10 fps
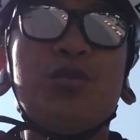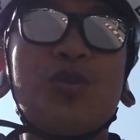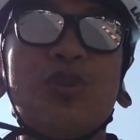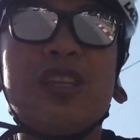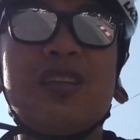我们
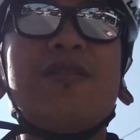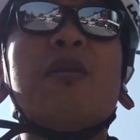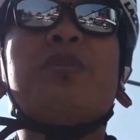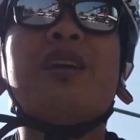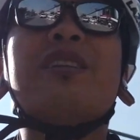国内的
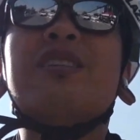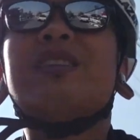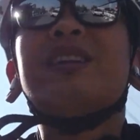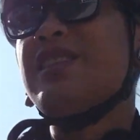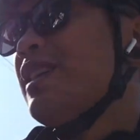方便，
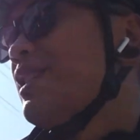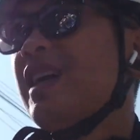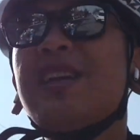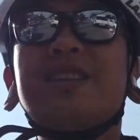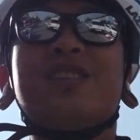但现
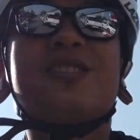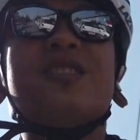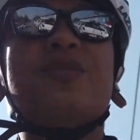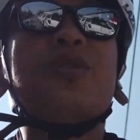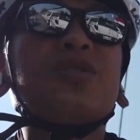在其
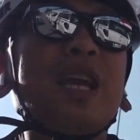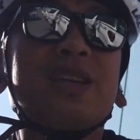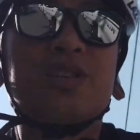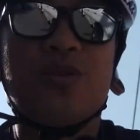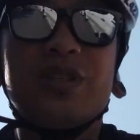实我就带一
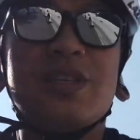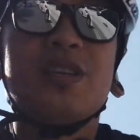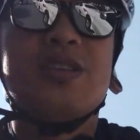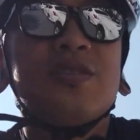个手机，